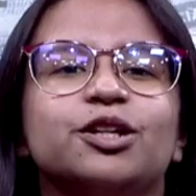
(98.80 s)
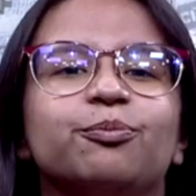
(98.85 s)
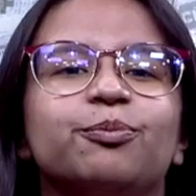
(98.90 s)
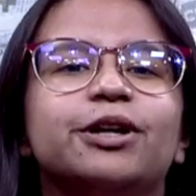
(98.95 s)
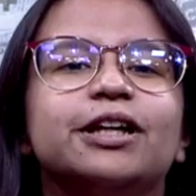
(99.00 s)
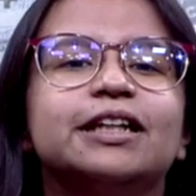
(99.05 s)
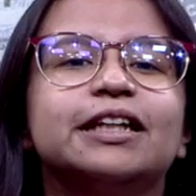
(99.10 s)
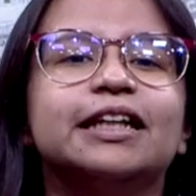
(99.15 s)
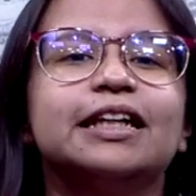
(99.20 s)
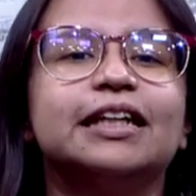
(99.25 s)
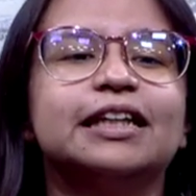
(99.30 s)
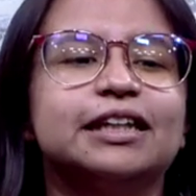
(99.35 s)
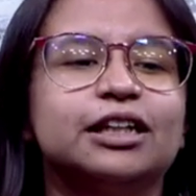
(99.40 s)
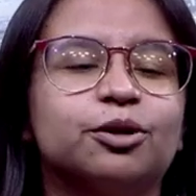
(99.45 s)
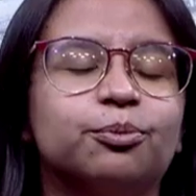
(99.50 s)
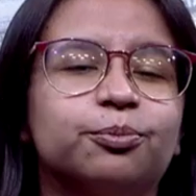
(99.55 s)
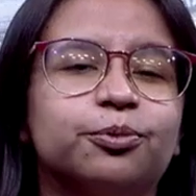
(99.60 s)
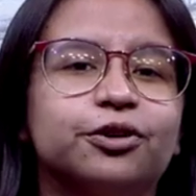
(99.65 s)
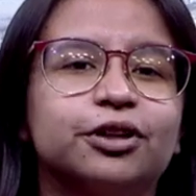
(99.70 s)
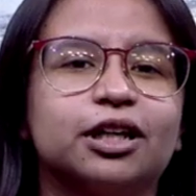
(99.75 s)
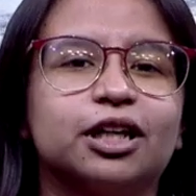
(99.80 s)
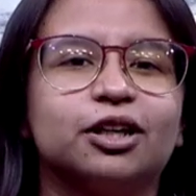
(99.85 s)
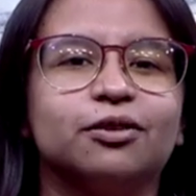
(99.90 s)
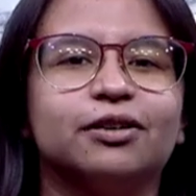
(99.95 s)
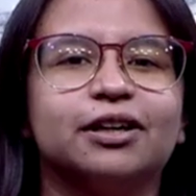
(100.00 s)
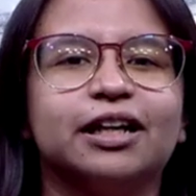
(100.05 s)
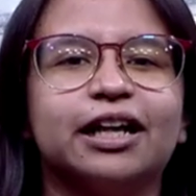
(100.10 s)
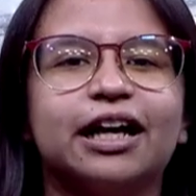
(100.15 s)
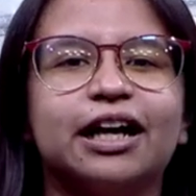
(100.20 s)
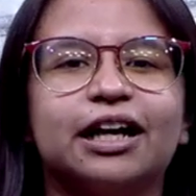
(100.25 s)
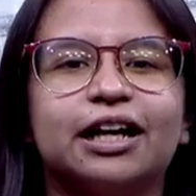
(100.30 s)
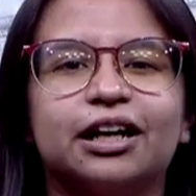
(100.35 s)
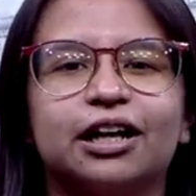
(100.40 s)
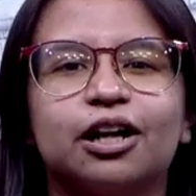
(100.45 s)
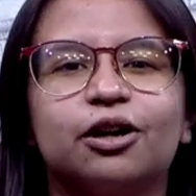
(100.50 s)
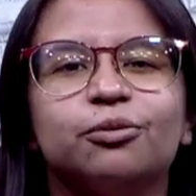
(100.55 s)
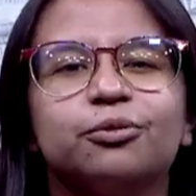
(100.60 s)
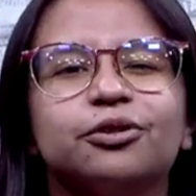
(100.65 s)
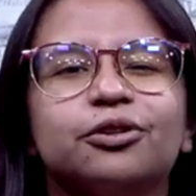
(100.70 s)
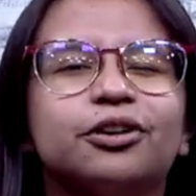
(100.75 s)
Siempre tienen tiempo de
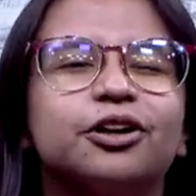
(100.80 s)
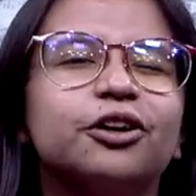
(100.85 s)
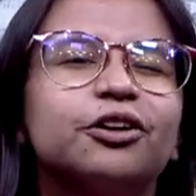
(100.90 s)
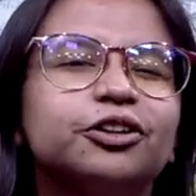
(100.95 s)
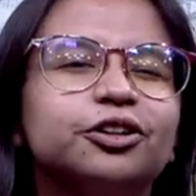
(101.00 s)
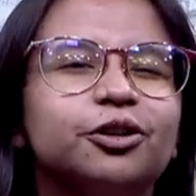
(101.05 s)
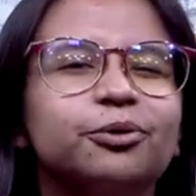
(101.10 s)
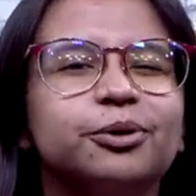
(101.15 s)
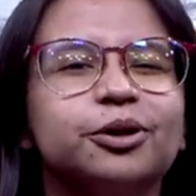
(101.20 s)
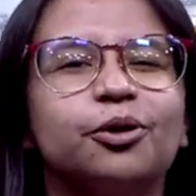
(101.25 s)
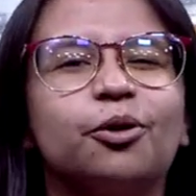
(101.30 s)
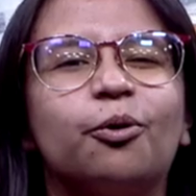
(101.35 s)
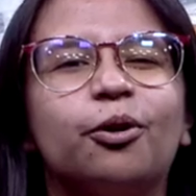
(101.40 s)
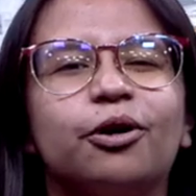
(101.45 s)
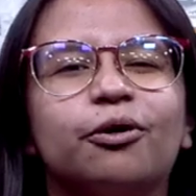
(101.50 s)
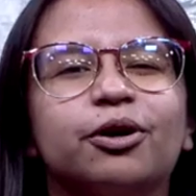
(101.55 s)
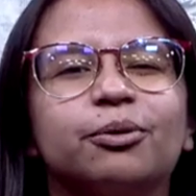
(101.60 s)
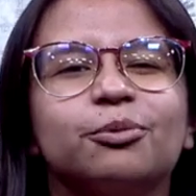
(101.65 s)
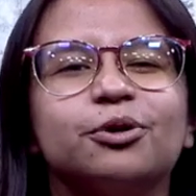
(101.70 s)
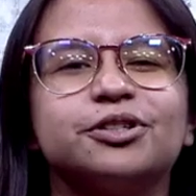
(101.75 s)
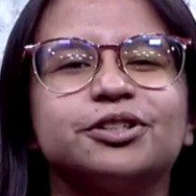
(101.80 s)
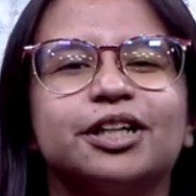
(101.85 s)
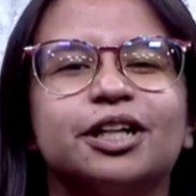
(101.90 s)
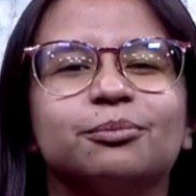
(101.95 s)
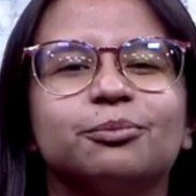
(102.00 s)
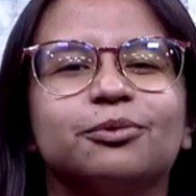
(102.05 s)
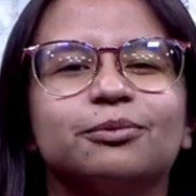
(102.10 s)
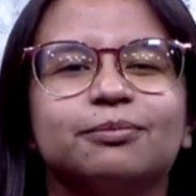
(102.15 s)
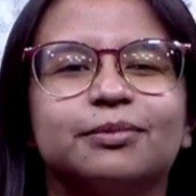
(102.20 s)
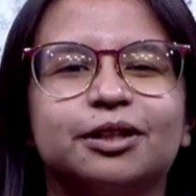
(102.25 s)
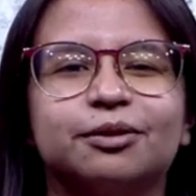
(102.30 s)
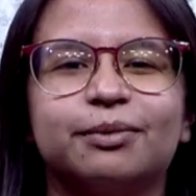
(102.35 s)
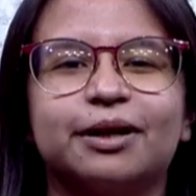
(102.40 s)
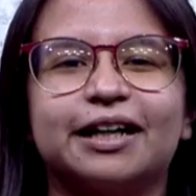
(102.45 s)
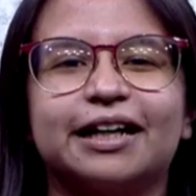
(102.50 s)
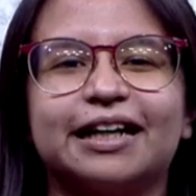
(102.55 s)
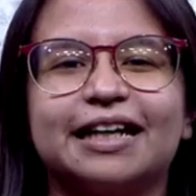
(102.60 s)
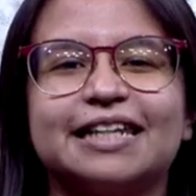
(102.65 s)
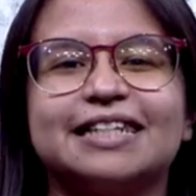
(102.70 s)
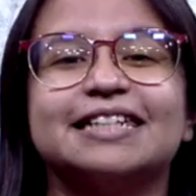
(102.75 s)
revelar alguno que otro videojuego y mostrar
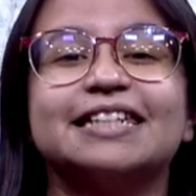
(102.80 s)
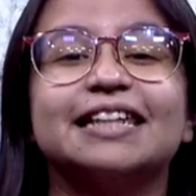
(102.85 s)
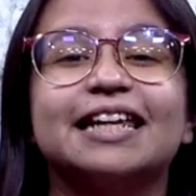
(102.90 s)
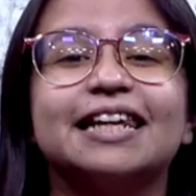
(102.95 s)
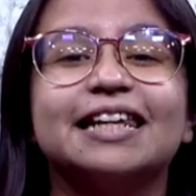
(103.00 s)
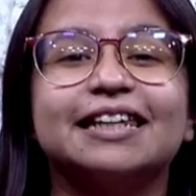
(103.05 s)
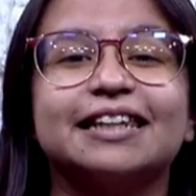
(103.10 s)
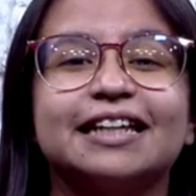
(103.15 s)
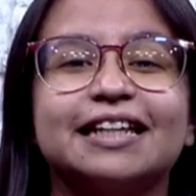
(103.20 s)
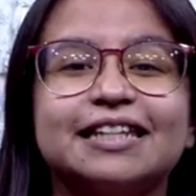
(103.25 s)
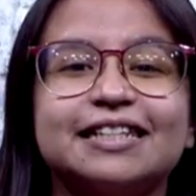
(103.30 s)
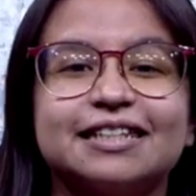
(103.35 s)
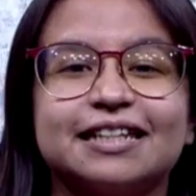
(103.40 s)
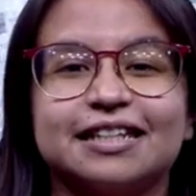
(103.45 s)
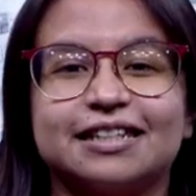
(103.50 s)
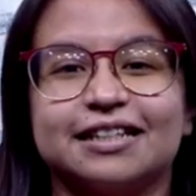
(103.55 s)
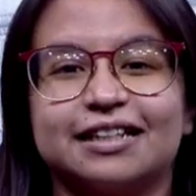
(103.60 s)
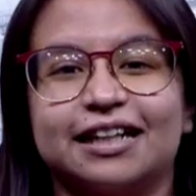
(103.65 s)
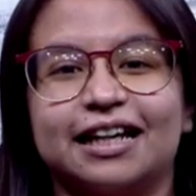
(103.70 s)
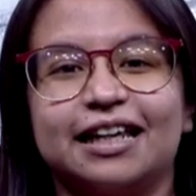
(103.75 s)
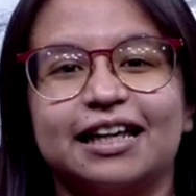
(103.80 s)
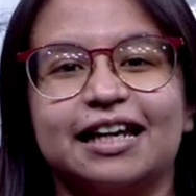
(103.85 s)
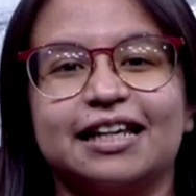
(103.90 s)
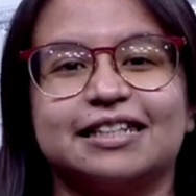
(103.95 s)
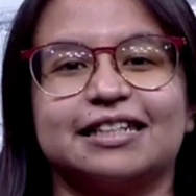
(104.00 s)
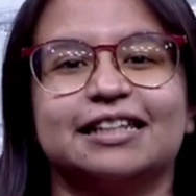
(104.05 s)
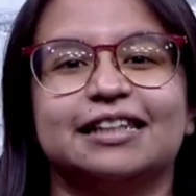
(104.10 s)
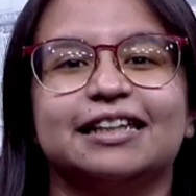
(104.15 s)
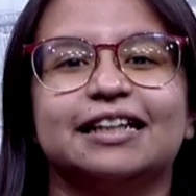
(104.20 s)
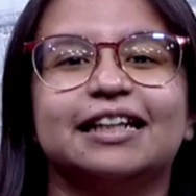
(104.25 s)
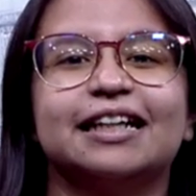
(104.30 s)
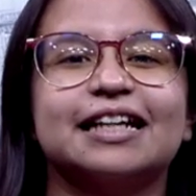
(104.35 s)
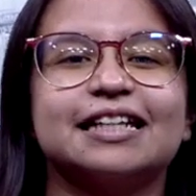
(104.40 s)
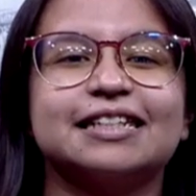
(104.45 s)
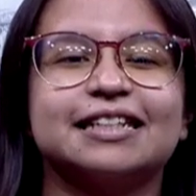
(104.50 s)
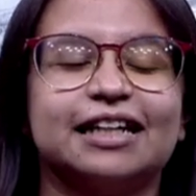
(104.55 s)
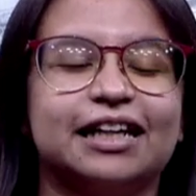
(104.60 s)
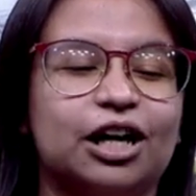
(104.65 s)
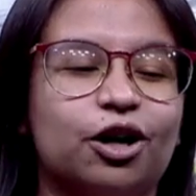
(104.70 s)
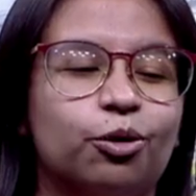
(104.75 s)
imágenes inéditas acerca de las
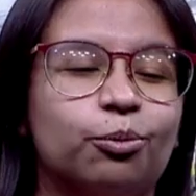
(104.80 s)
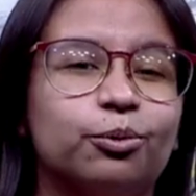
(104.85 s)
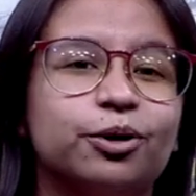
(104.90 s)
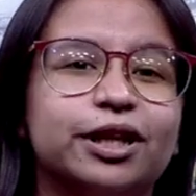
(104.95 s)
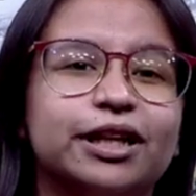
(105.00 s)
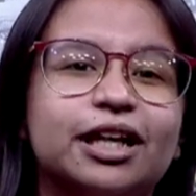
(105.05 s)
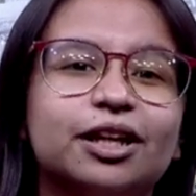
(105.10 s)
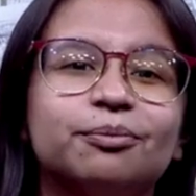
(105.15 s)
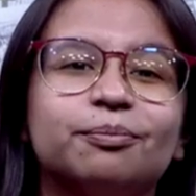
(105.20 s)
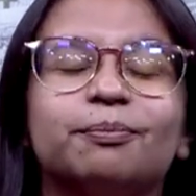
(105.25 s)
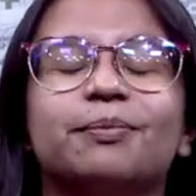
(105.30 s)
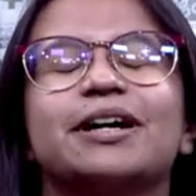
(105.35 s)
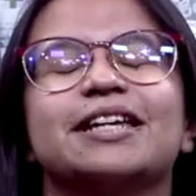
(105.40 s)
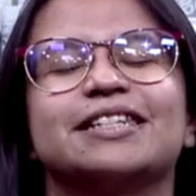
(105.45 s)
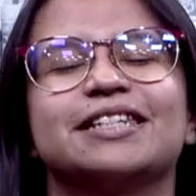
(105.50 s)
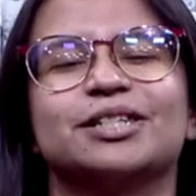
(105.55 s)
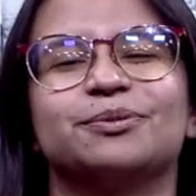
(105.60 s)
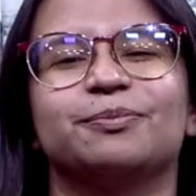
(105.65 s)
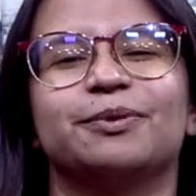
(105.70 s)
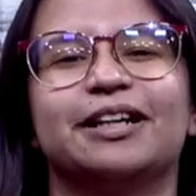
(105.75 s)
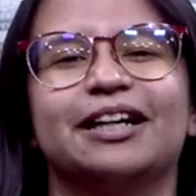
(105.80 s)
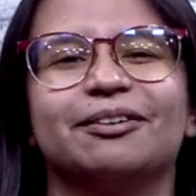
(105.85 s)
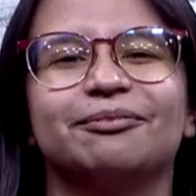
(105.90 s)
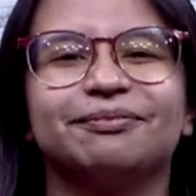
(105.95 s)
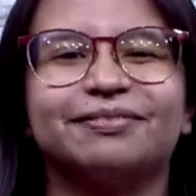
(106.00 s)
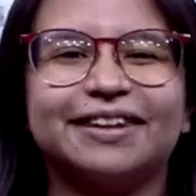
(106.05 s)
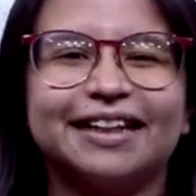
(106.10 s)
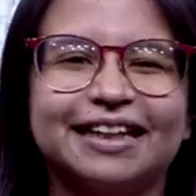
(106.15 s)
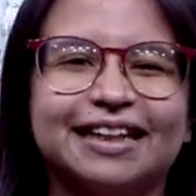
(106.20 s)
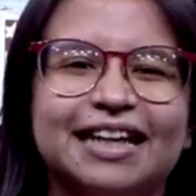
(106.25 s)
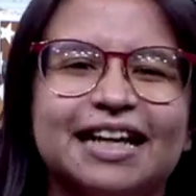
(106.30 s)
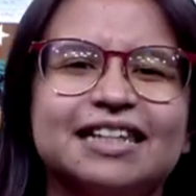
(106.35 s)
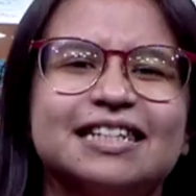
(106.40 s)
entregas que la comunidad más espera.